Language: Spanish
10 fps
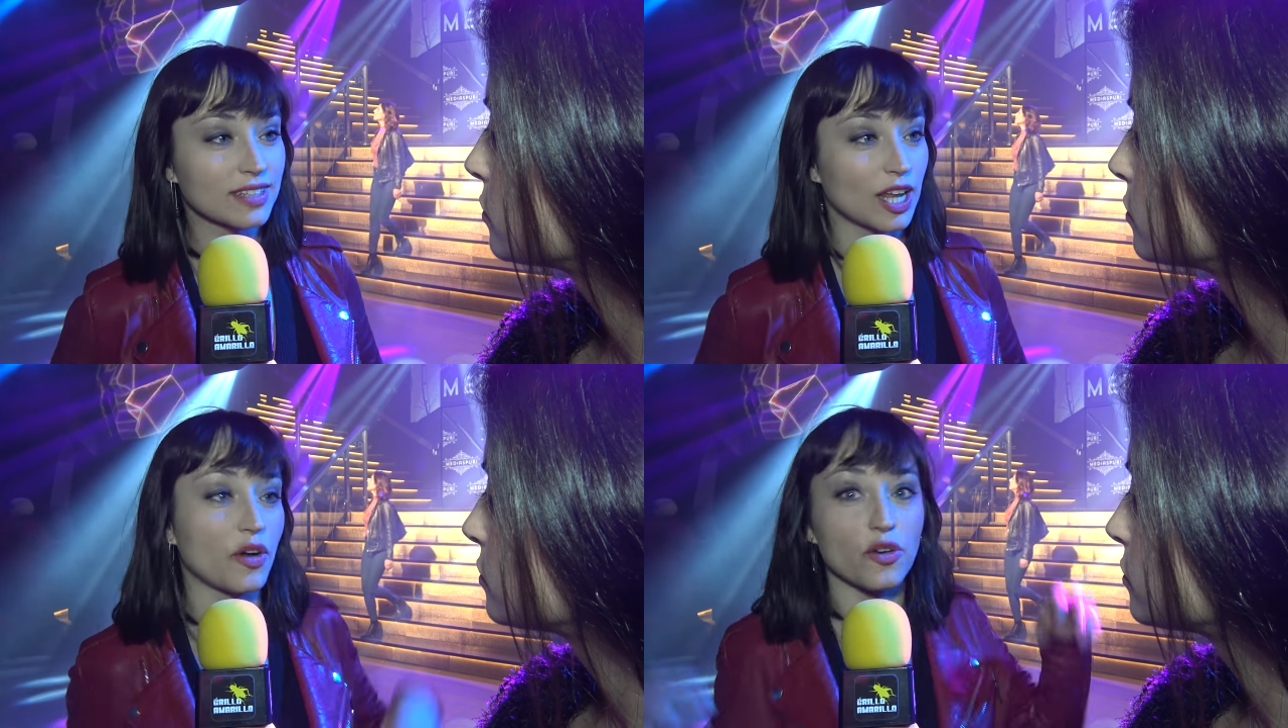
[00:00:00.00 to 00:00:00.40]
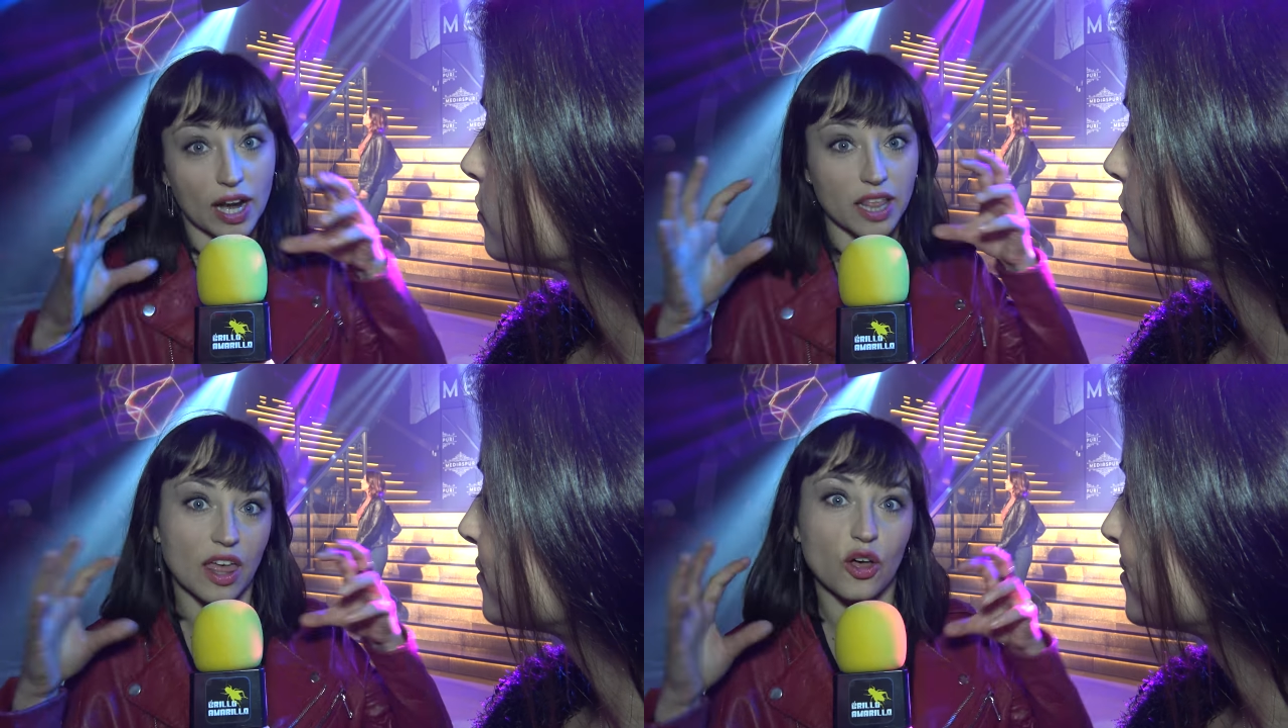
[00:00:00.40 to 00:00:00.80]
que lo han
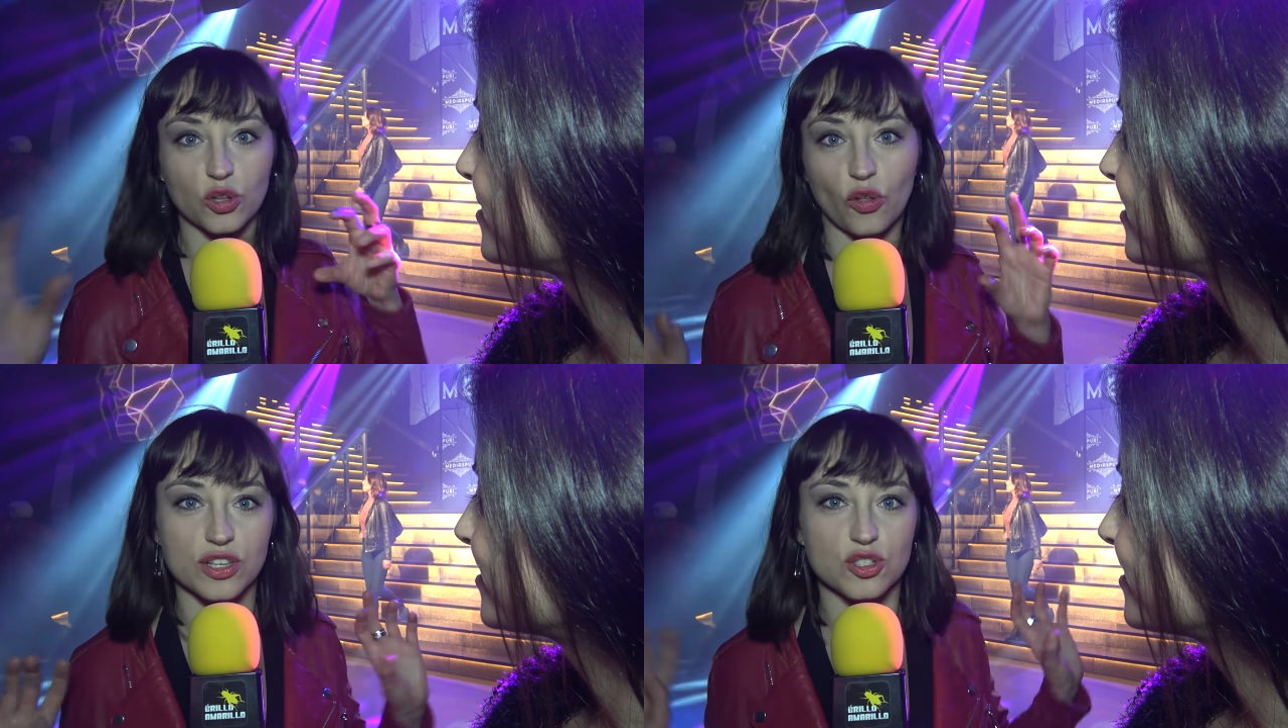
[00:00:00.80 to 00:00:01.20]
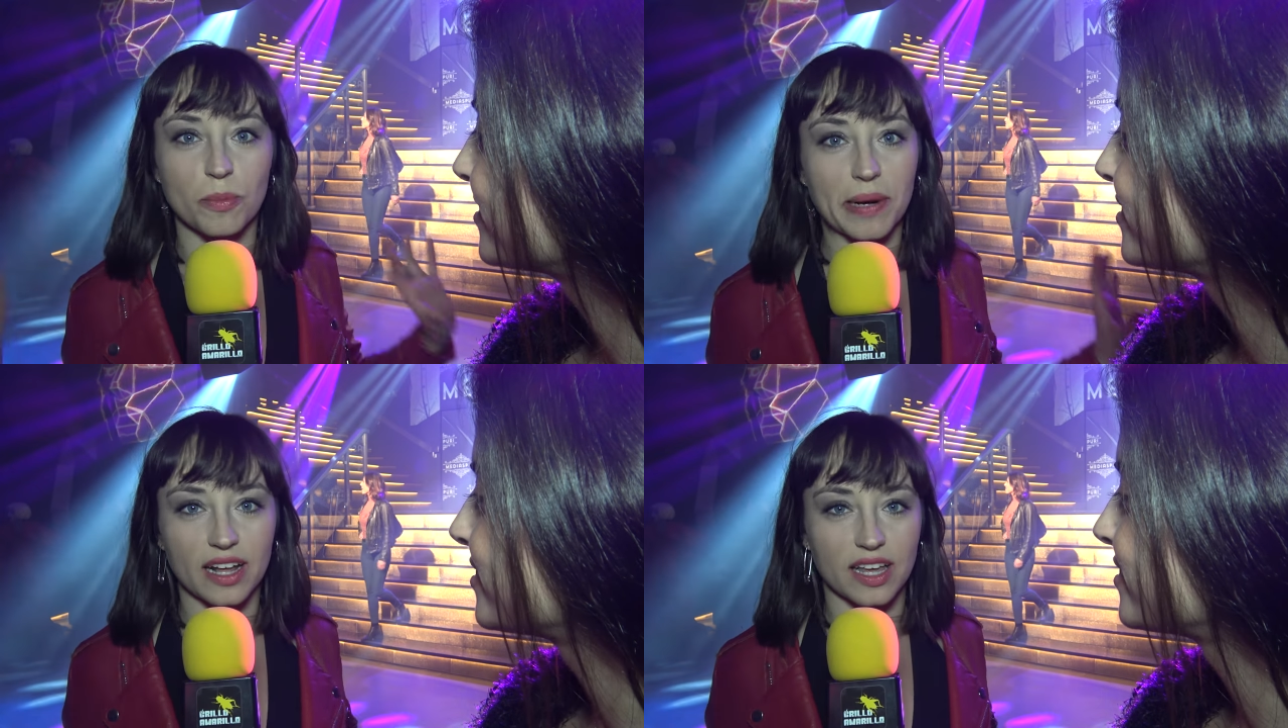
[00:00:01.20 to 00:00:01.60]
organizado todo esto
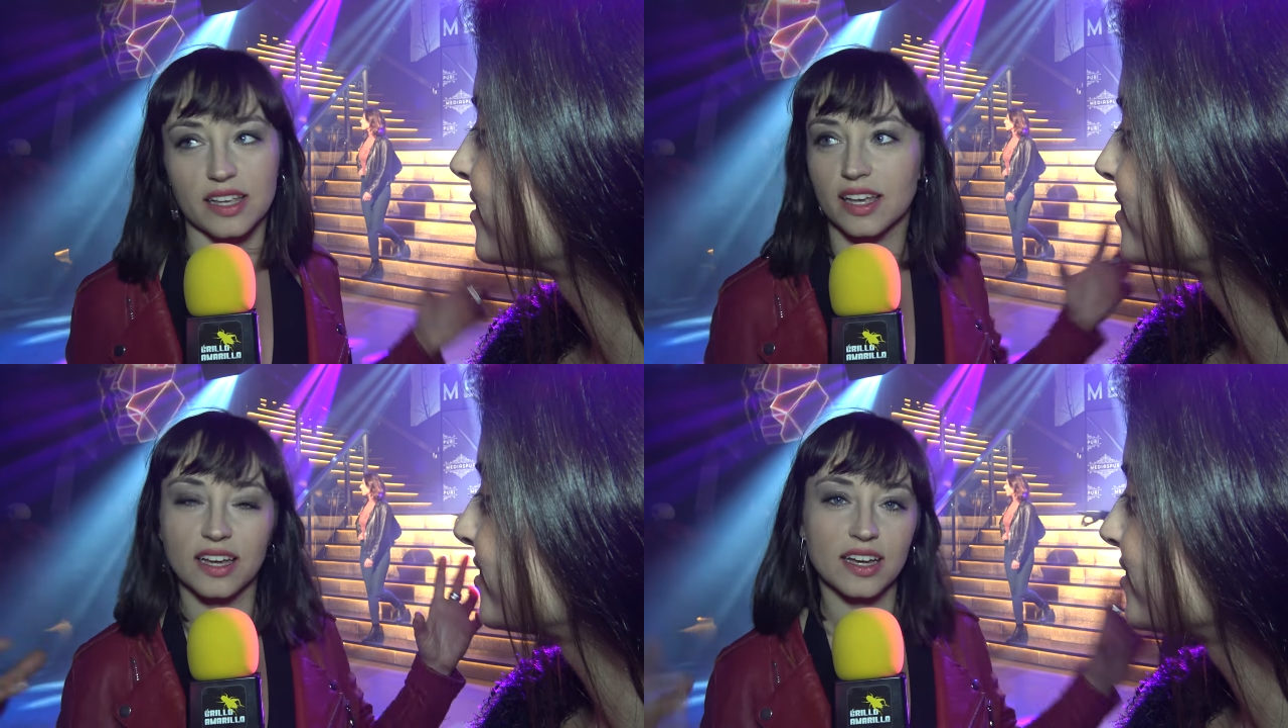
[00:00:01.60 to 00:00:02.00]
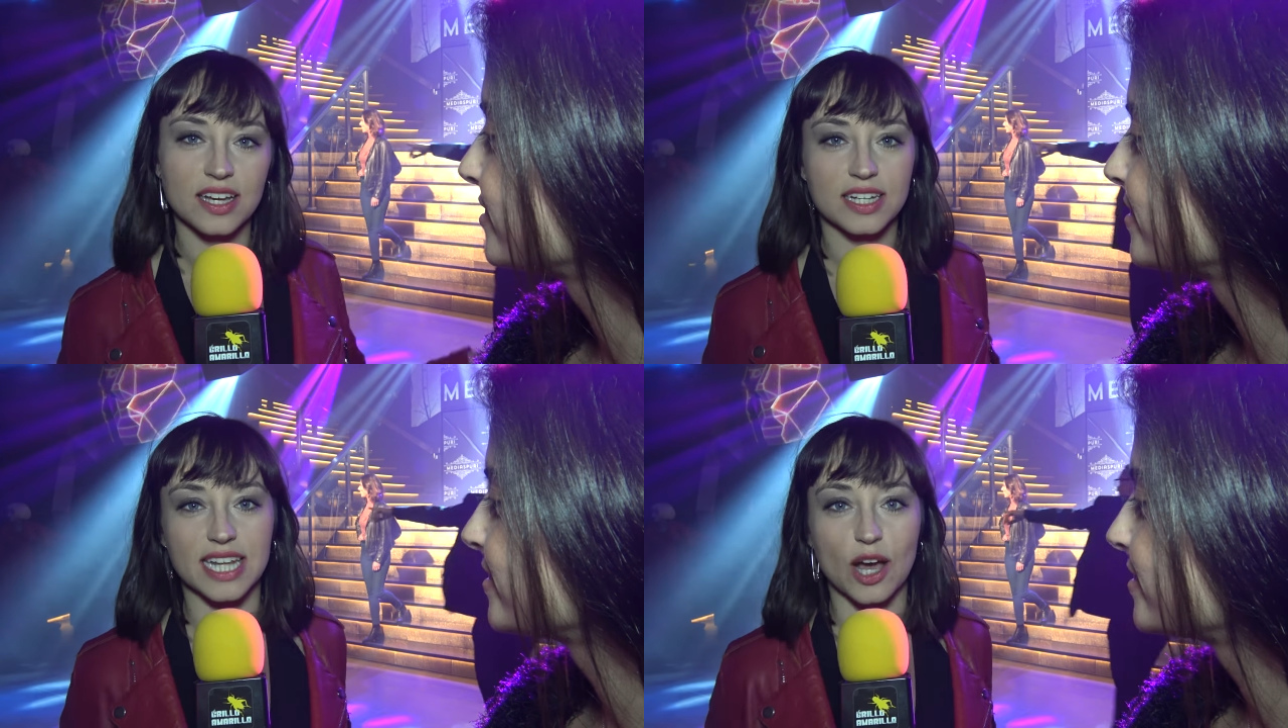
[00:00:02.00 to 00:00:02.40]
para que
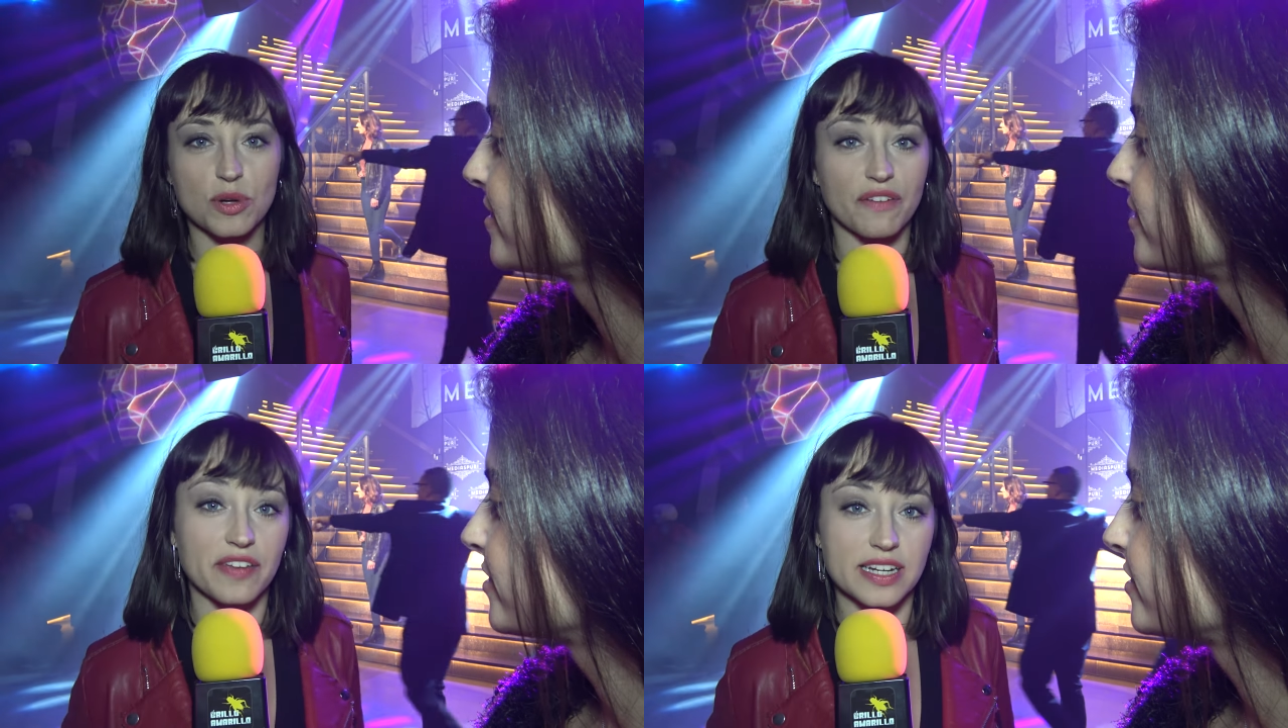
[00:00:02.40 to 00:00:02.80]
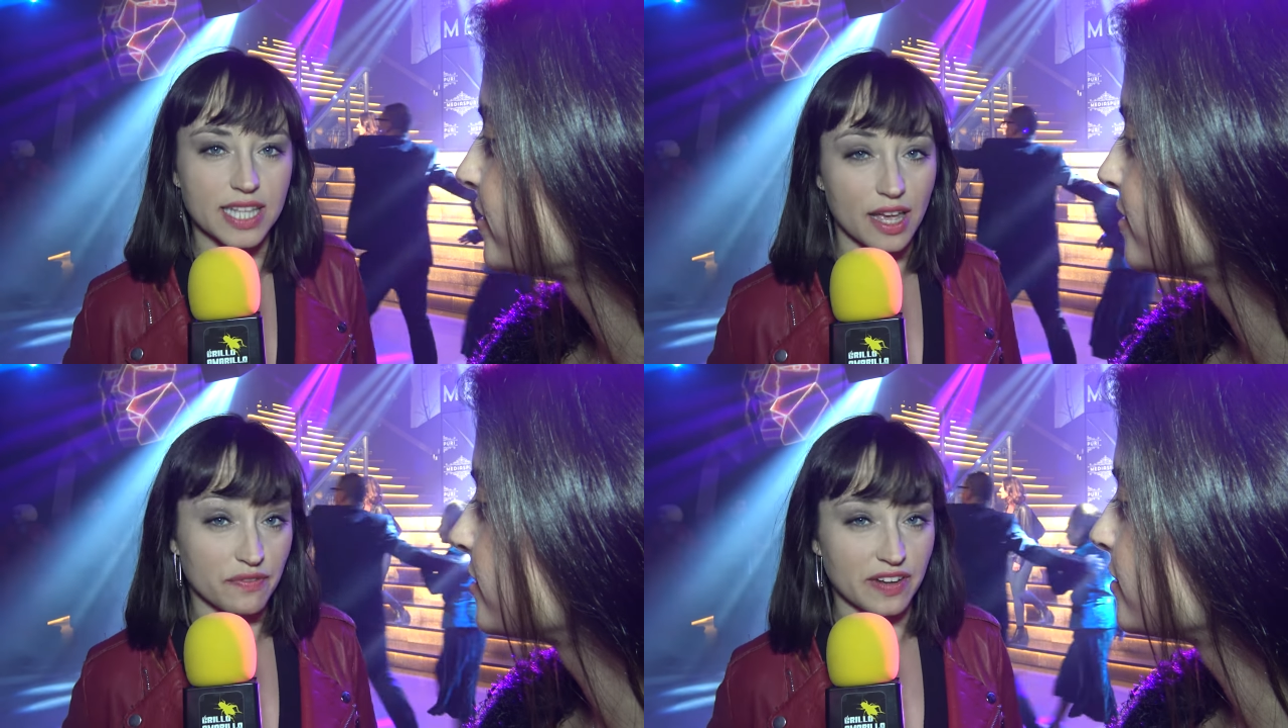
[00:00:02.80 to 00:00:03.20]
sea una
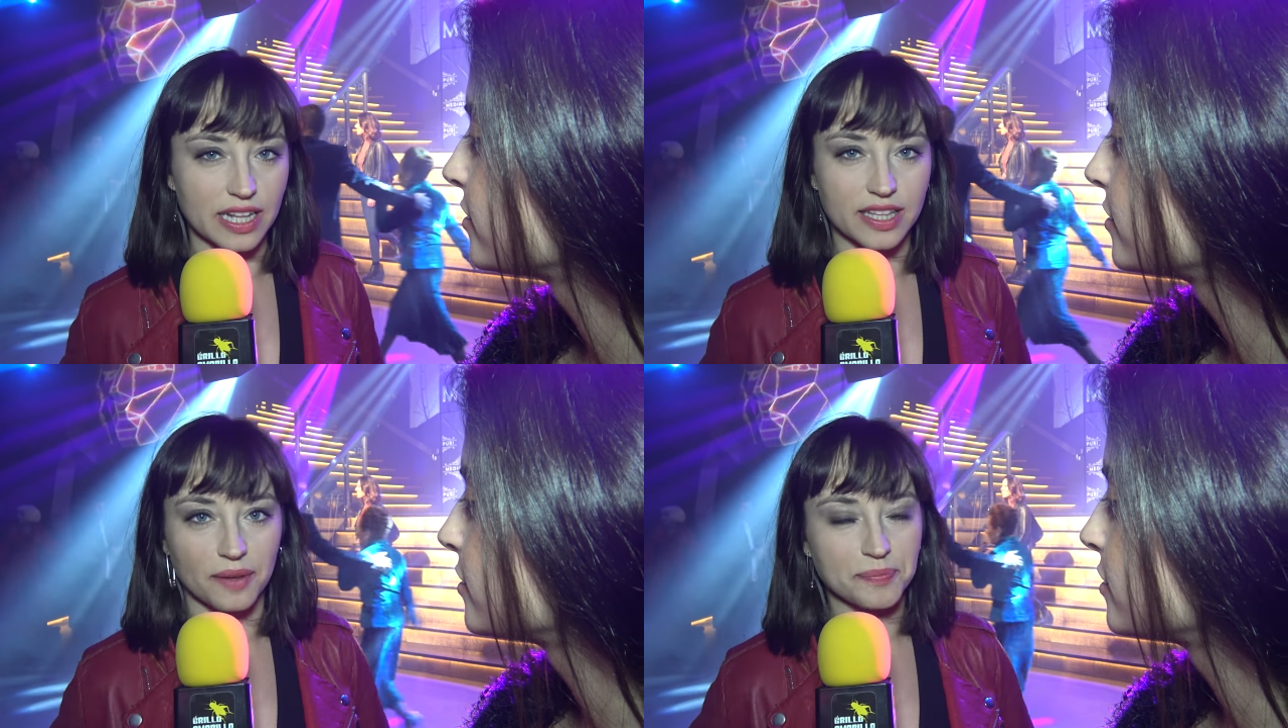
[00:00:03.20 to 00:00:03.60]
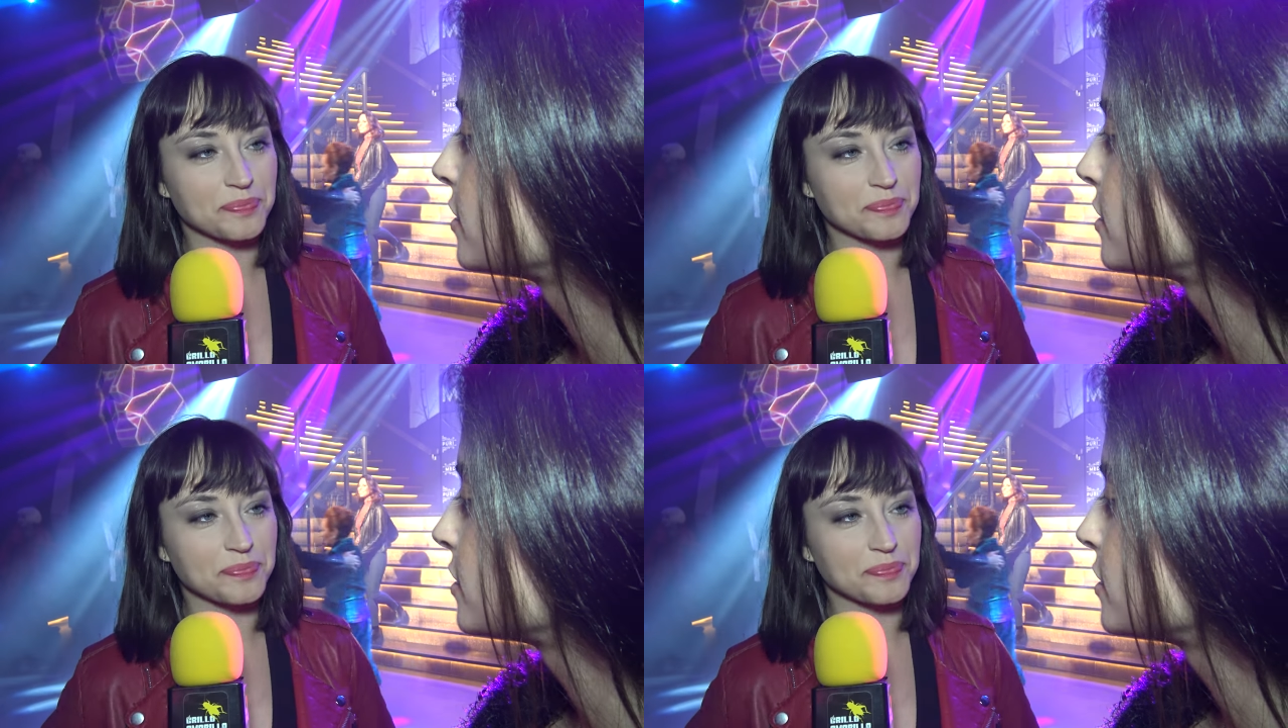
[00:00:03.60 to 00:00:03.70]
fiesta infinita.